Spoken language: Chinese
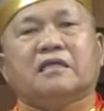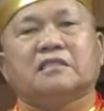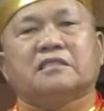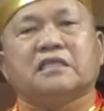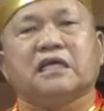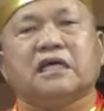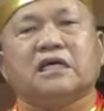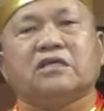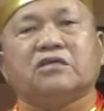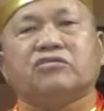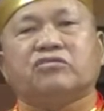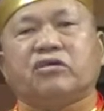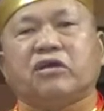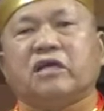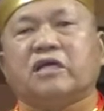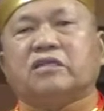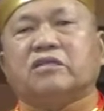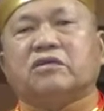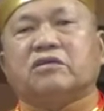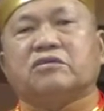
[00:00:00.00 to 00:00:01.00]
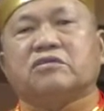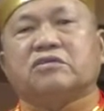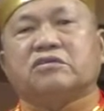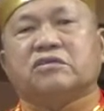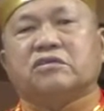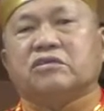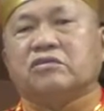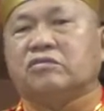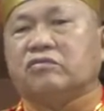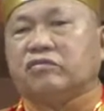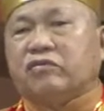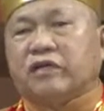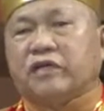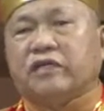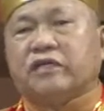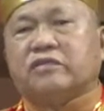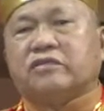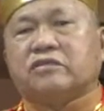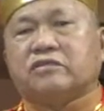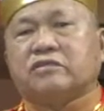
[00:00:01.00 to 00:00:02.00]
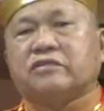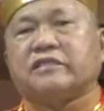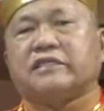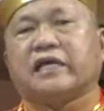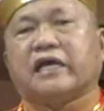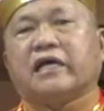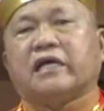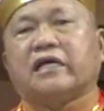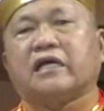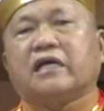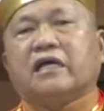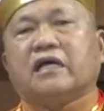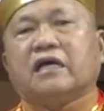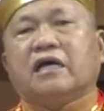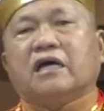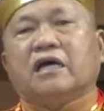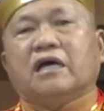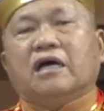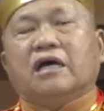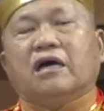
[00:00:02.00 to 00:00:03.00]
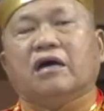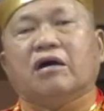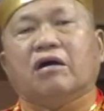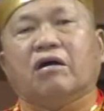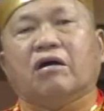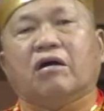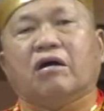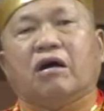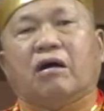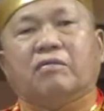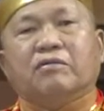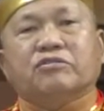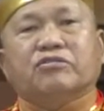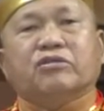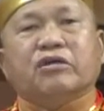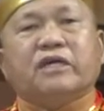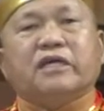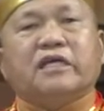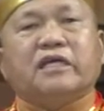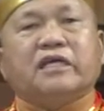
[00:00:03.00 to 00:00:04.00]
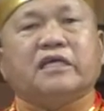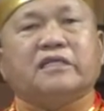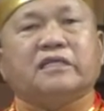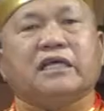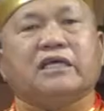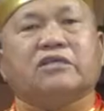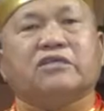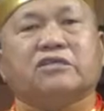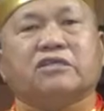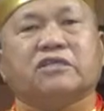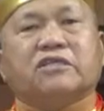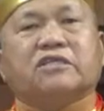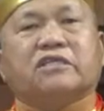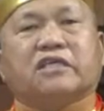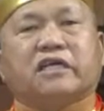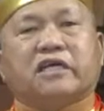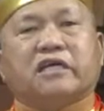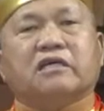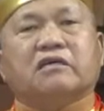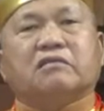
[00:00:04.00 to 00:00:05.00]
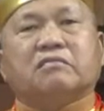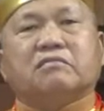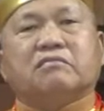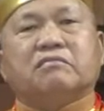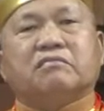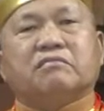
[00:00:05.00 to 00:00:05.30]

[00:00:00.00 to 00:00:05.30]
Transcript: 正确的思维思想，我们对于一件事情，